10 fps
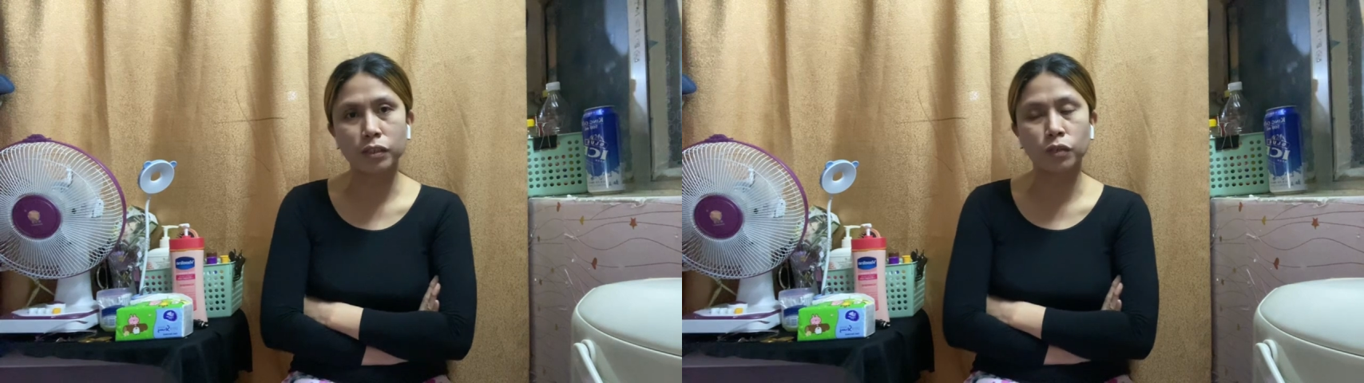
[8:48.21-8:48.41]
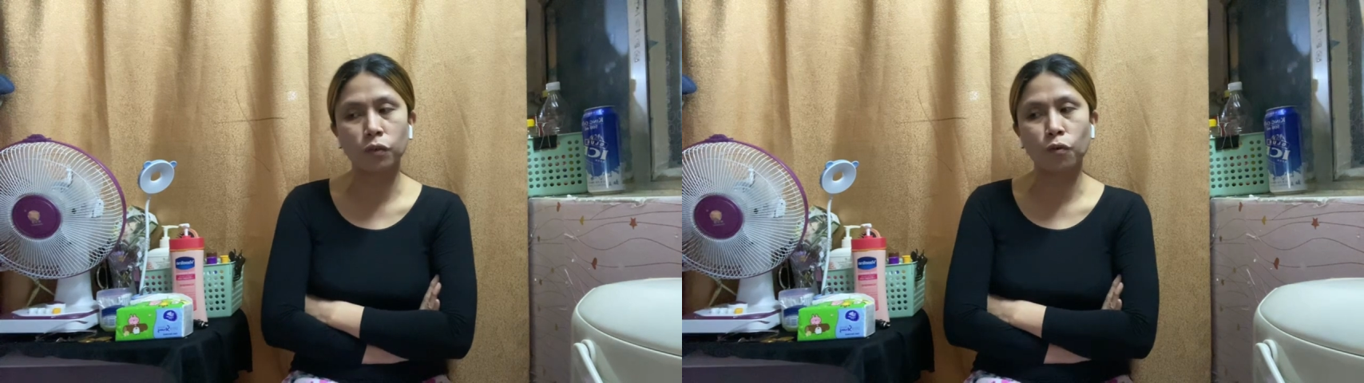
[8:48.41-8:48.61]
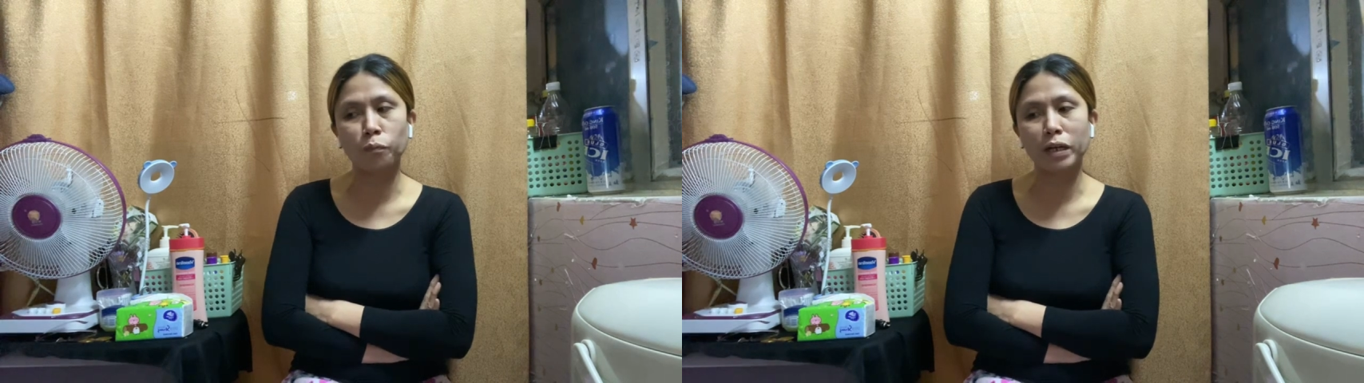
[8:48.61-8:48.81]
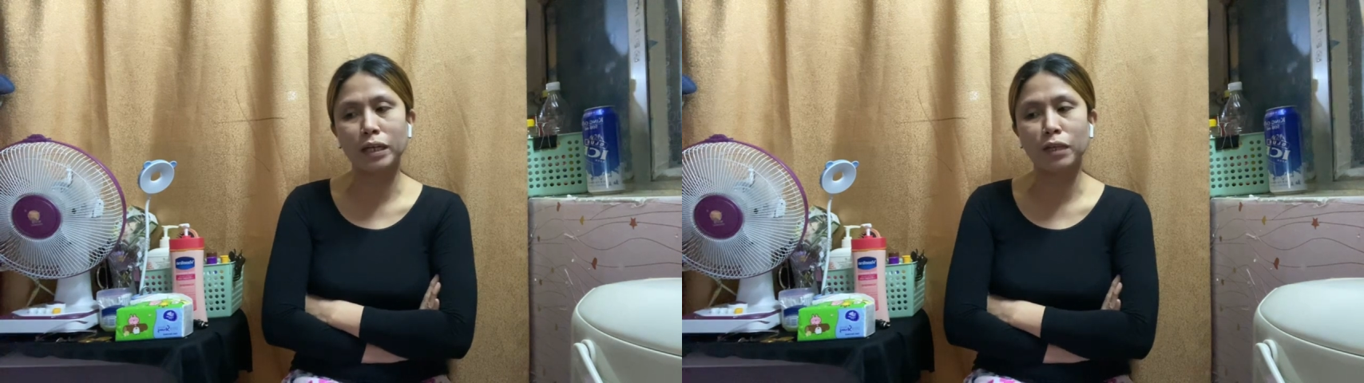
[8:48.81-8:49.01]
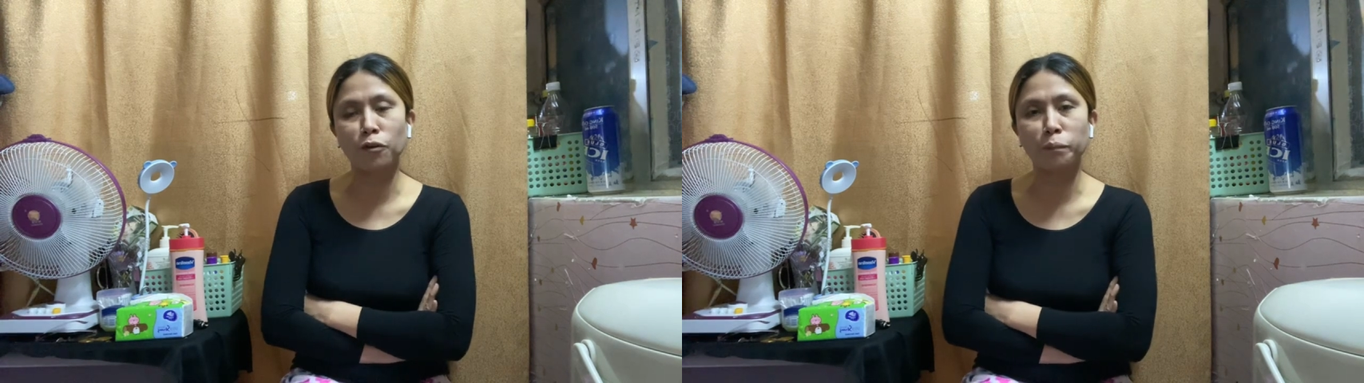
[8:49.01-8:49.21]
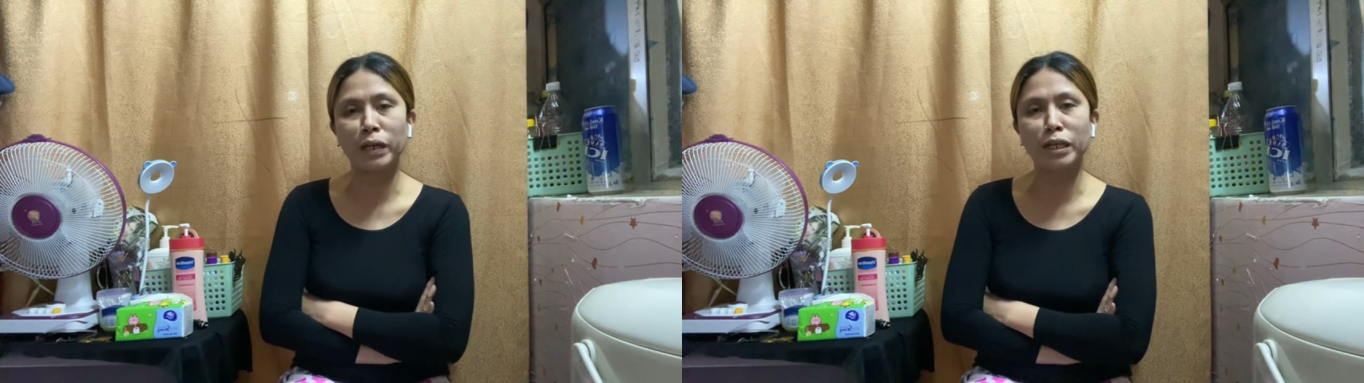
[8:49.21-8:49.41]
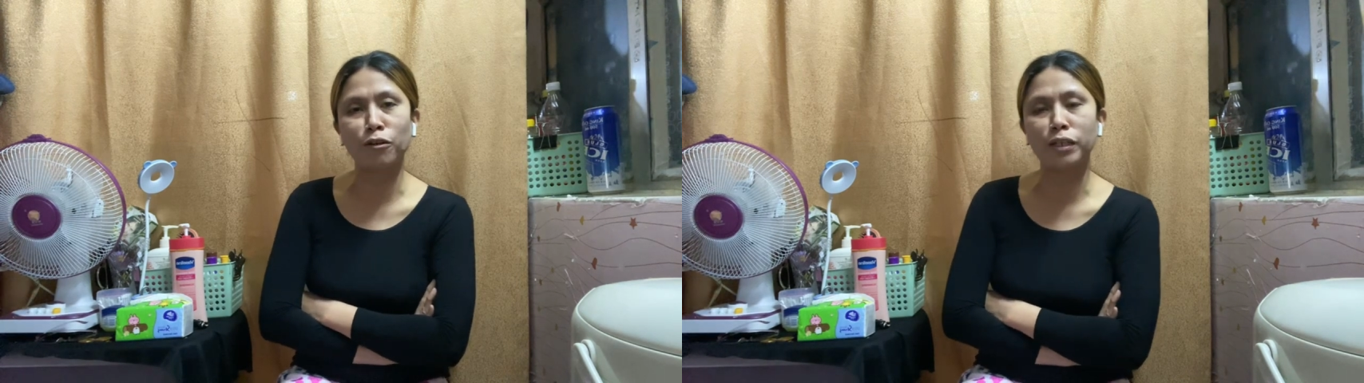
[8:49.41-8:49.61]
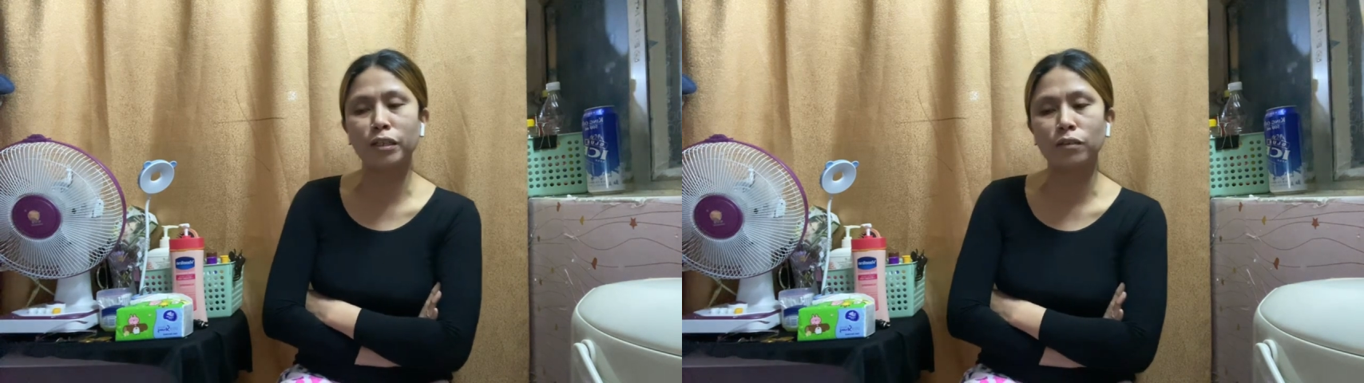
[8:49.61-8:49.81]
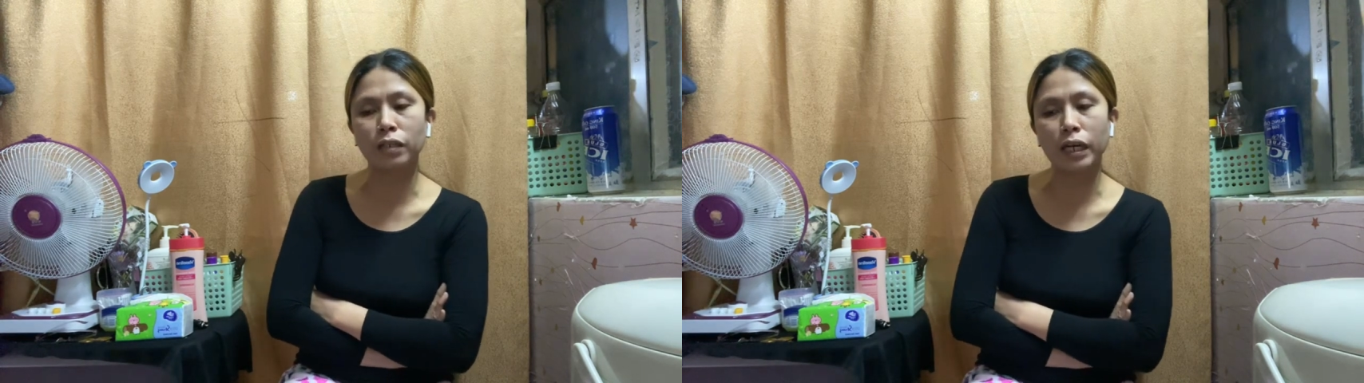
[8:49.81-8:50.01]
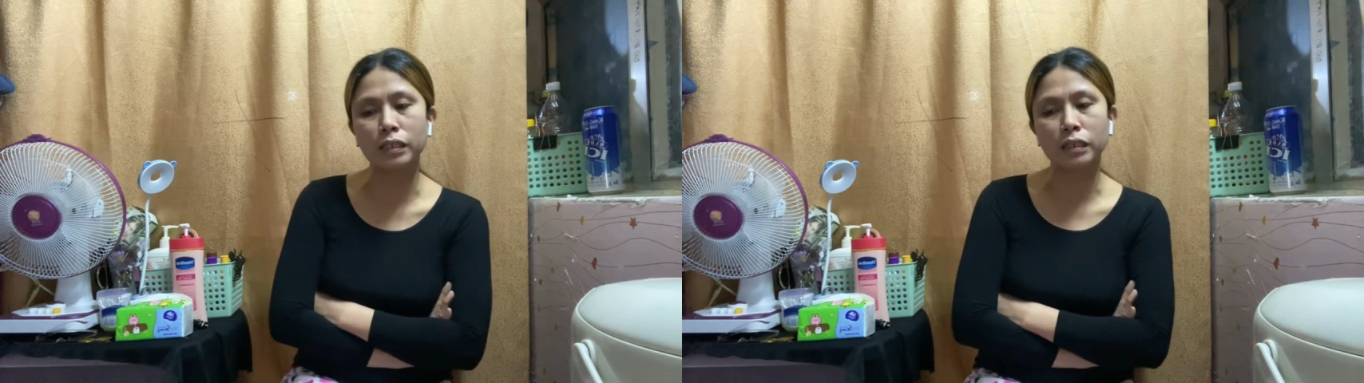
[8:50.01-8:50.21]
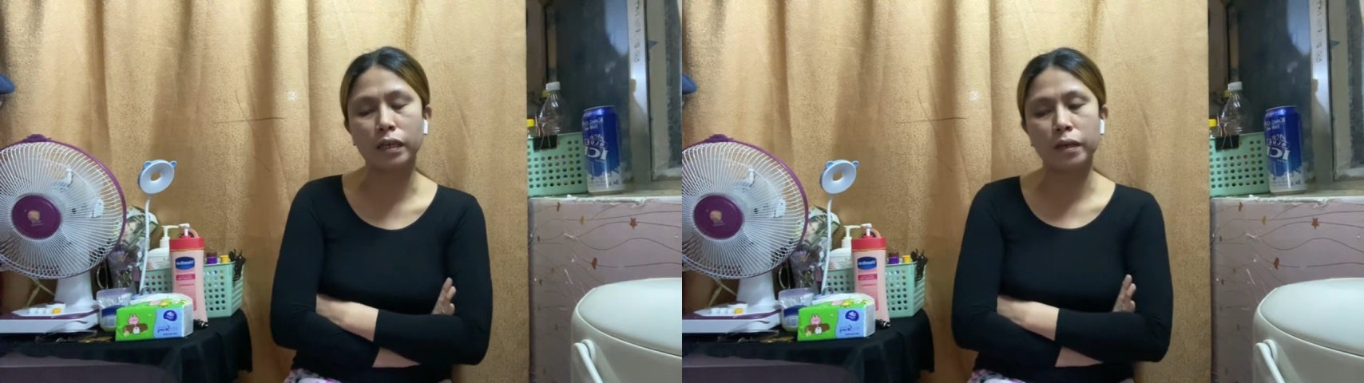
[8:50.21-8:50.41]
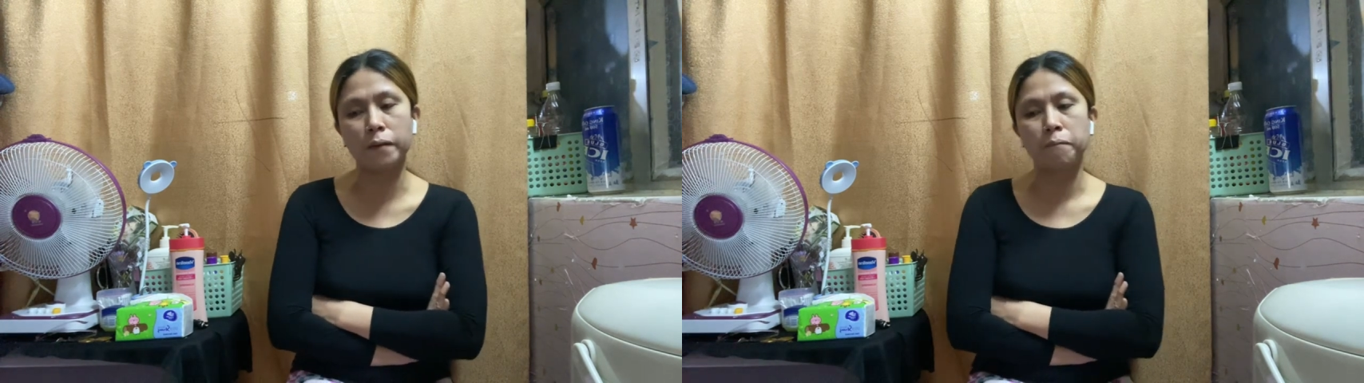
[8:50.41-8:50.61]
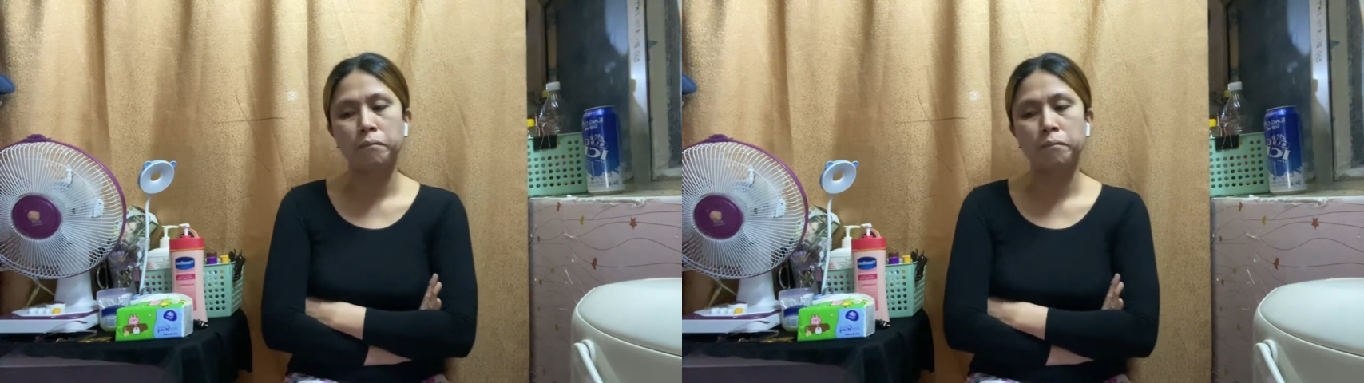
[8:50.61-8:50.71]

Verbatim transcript: So kung baga nung panahon na yun guys ay